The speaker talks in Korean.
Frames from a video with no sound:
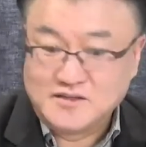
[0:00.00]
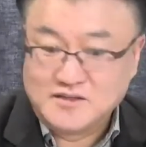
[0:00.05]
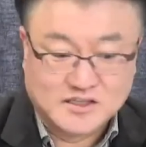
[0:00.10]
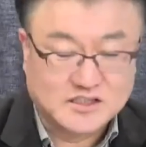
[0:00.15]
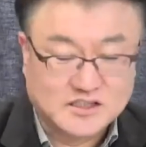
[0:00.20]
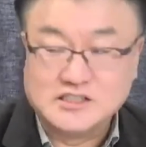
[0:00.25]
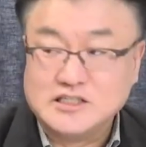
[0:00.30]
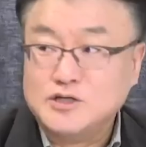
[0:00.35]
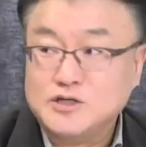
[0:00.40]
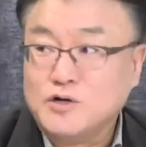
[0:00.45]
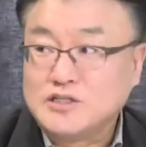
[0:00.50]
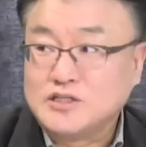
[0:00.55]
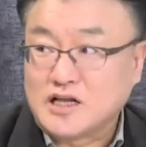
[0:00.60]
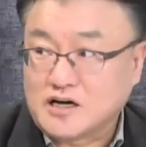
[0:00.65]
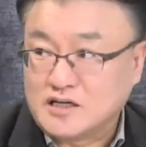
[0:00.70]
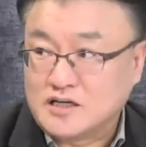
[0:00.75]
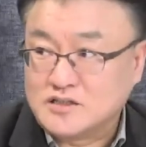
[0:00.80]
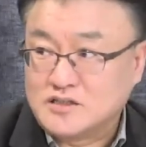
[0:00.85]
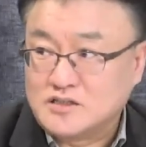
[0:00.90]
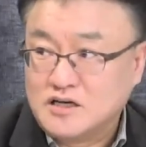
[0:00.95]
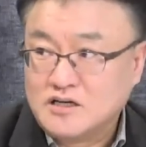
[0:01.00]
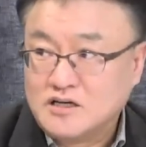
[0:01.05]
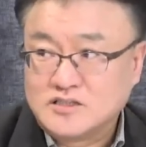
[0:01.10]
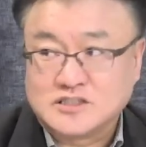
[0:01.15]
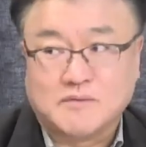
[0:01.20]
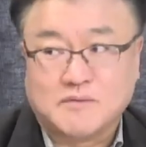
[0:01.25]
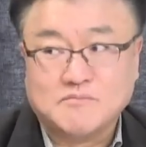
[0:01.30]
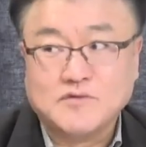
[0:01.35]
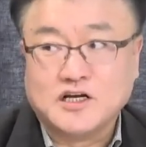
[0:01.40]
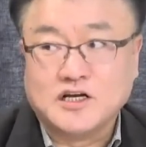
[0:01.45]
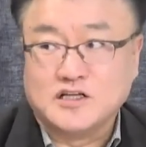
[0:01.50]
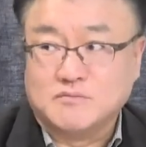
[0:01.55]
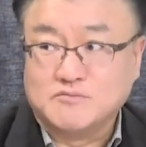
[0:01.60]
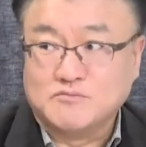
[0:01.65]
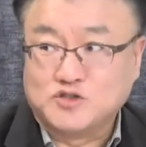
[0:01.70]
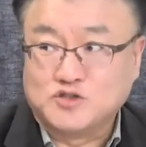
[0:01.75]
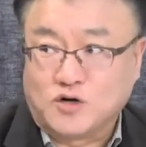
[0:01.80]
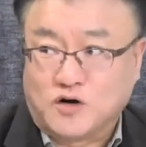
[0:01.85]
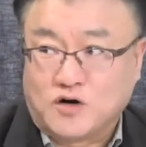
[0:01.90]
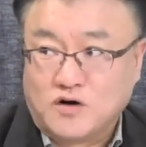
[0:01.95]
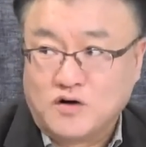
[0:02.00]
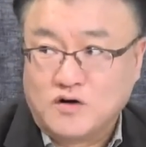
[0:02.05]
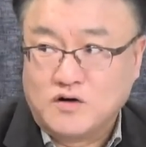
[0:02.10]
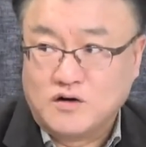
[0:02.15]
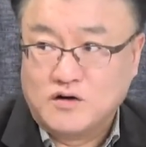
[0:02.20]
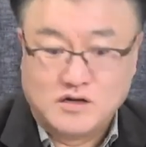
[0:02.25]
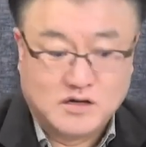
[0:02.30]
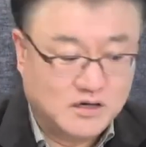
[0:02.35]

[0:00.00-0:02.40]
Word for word: 2월 달까지 음. 3년이 넘죠. 네.